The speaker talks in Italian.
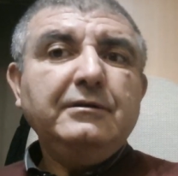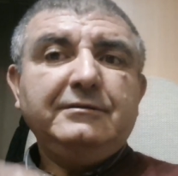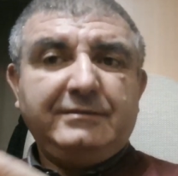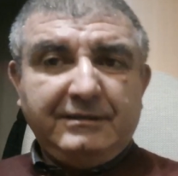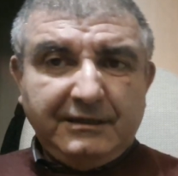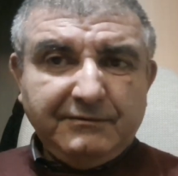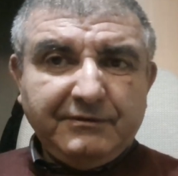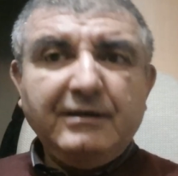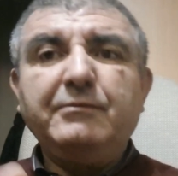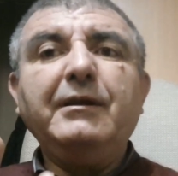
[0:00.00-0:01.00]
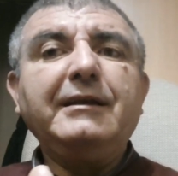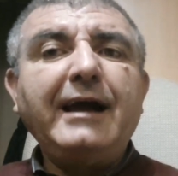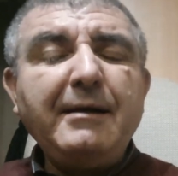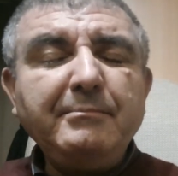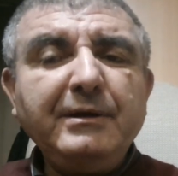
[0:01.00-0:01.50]
Significa che quel
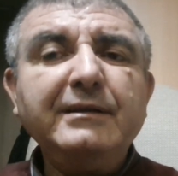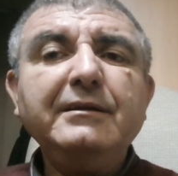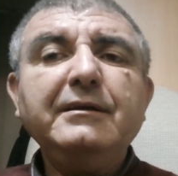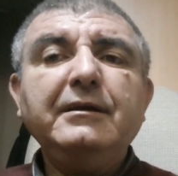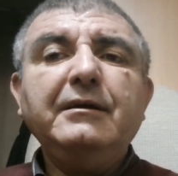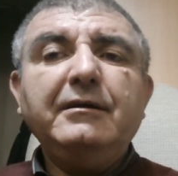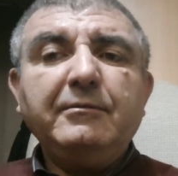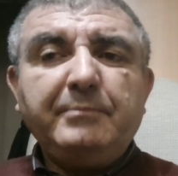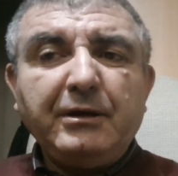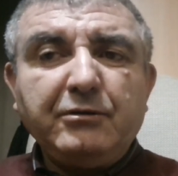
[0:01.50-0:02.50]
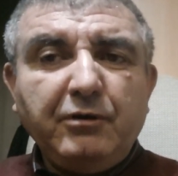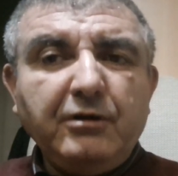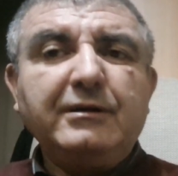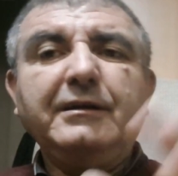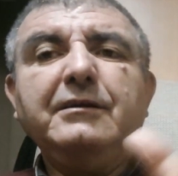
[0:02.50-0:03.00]
camper
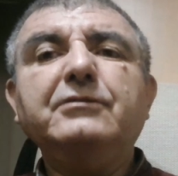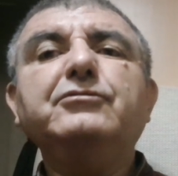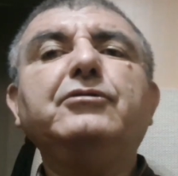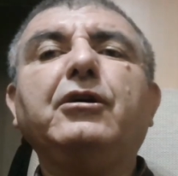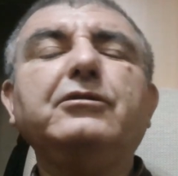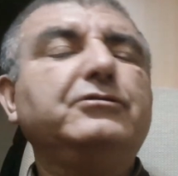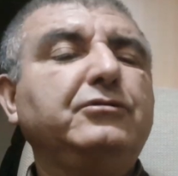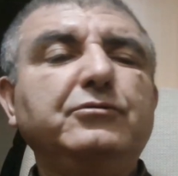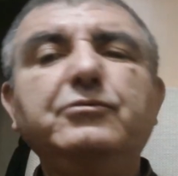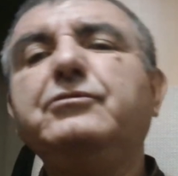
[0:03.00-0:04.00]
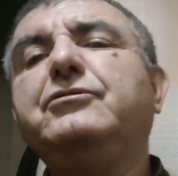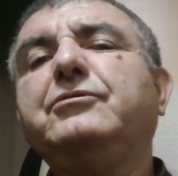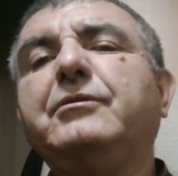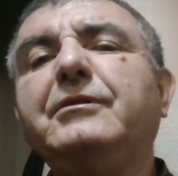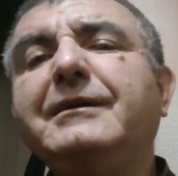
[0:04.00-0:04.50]
percorre 12, 11,
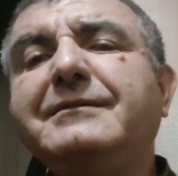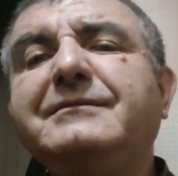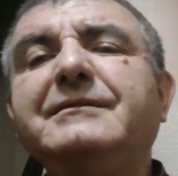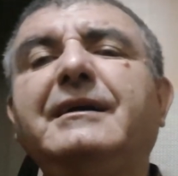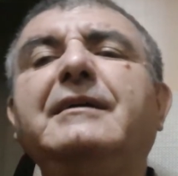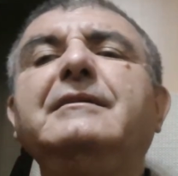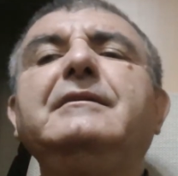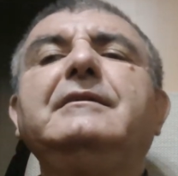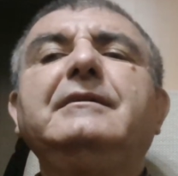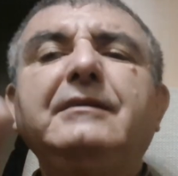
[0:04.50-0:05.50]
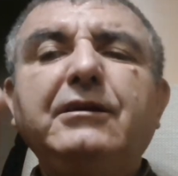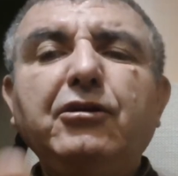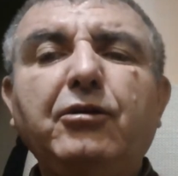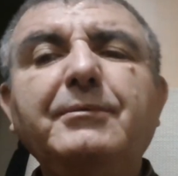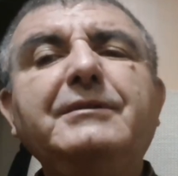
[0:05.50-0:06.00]
quello che sia,
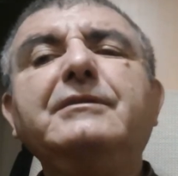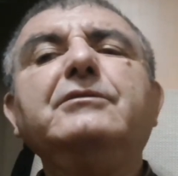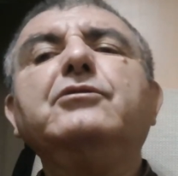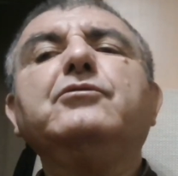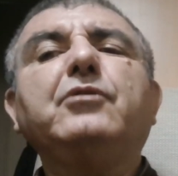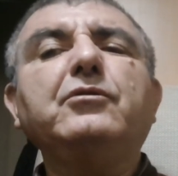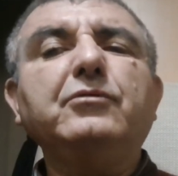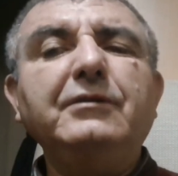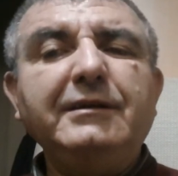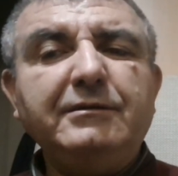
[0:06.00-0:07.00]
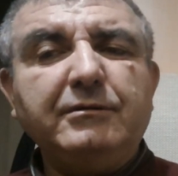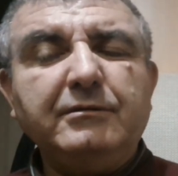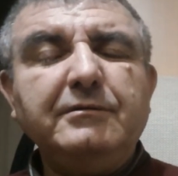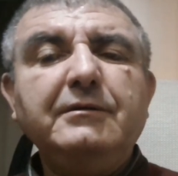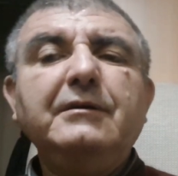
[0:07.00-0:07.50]
chilometri con un litro.